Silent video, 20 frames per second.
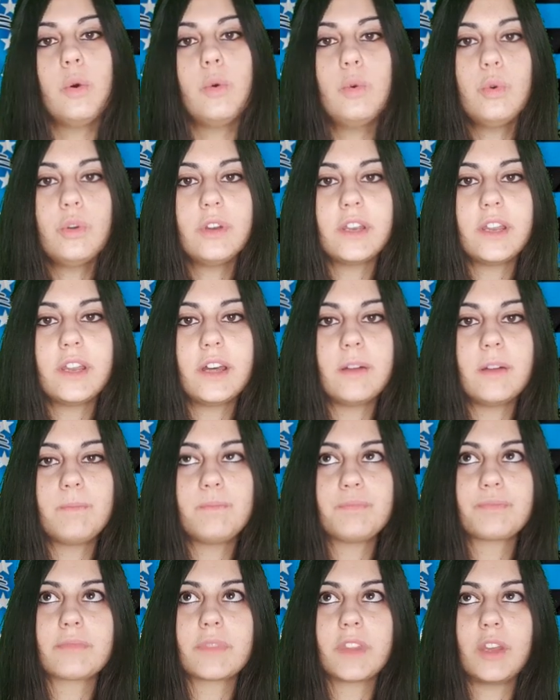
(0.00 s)
un
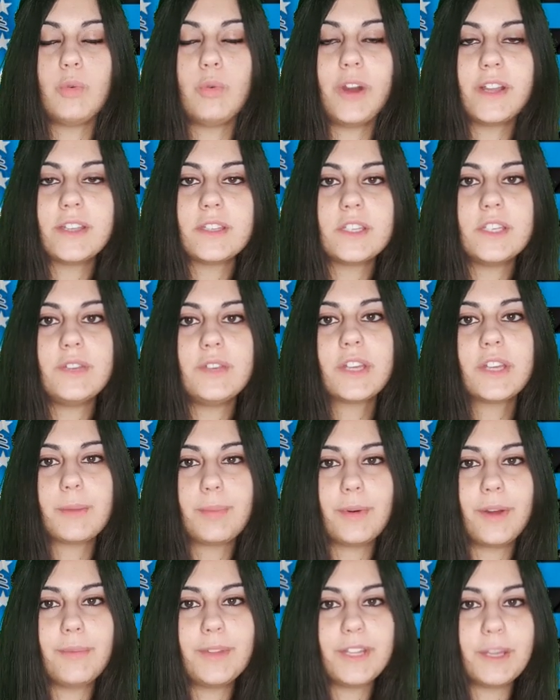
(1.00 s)
um, wide receiver che
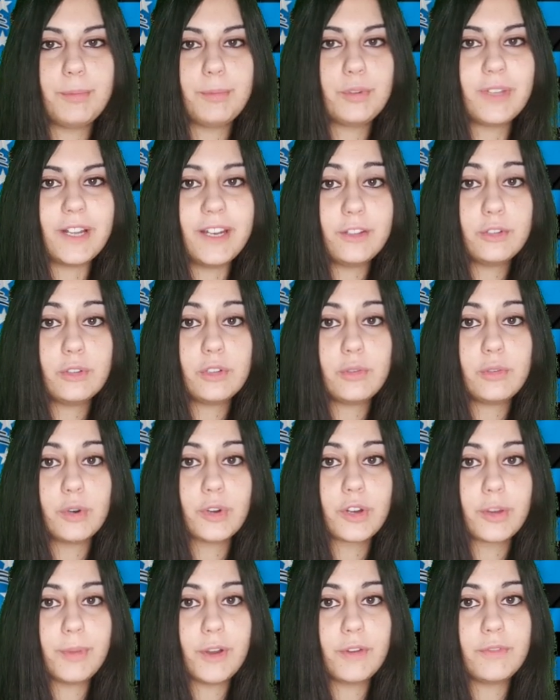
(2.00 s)
probabilmente ha più talento di quello
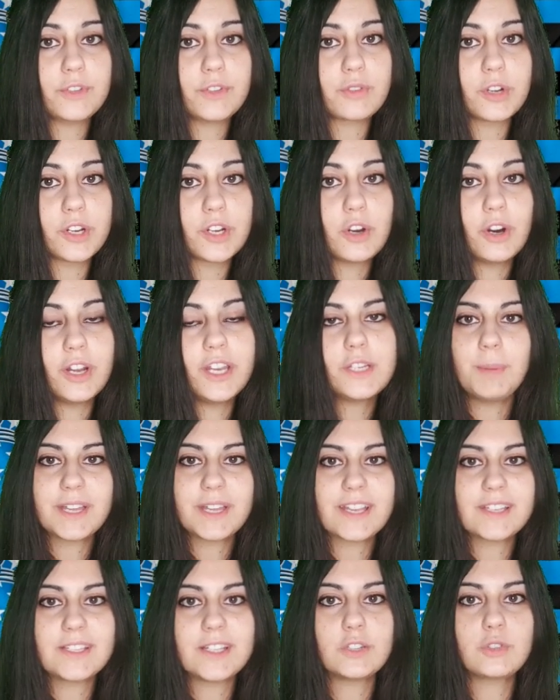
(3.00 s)
che abbiamo visto al college
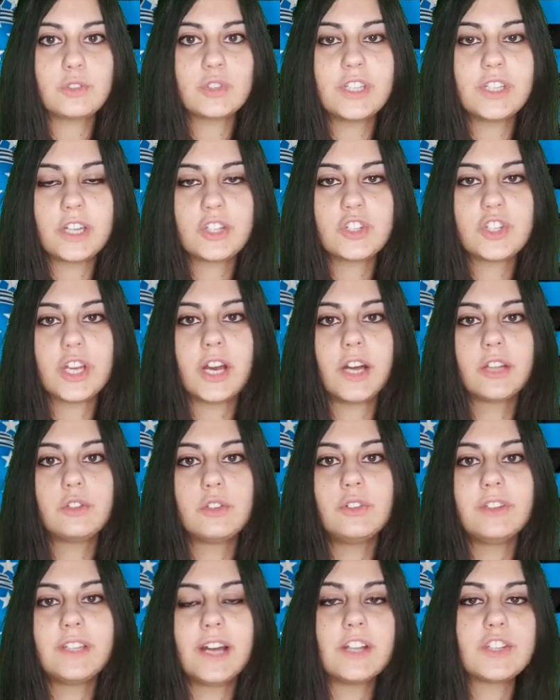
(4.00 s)
perché è stato
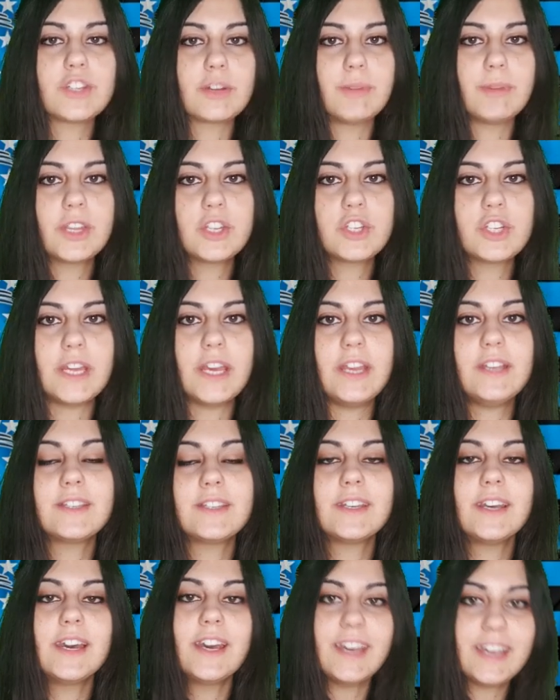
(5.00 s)
schiacciato da Jamar
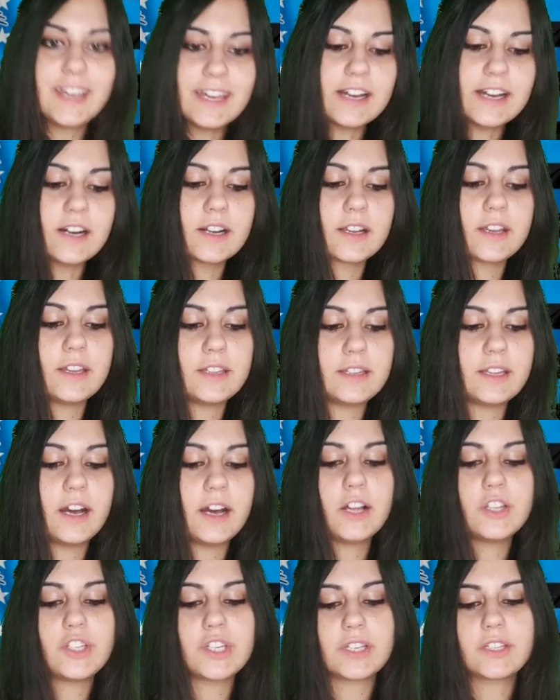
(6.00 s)
Chase e anche
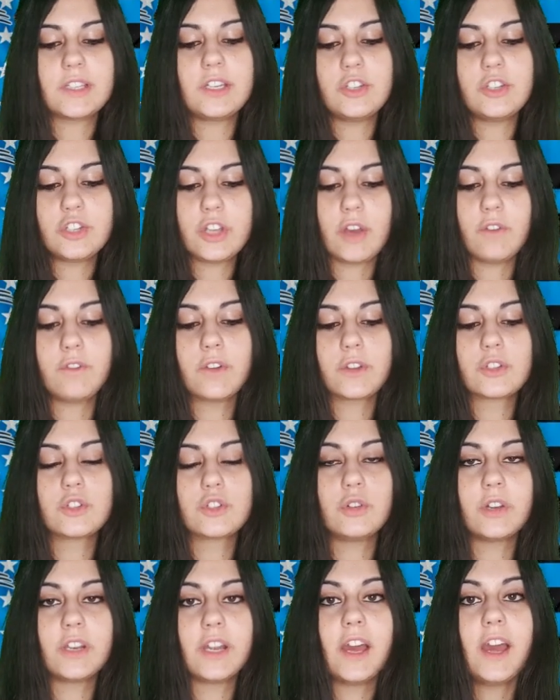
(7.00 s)
da Justin
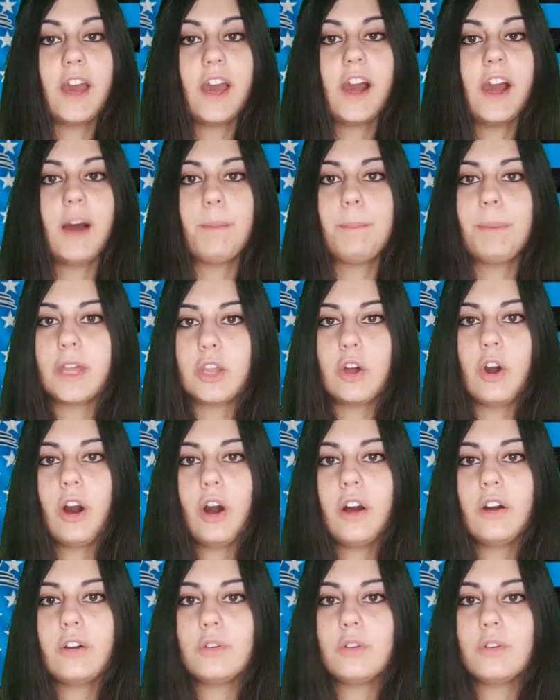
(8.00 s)
Jefferson, però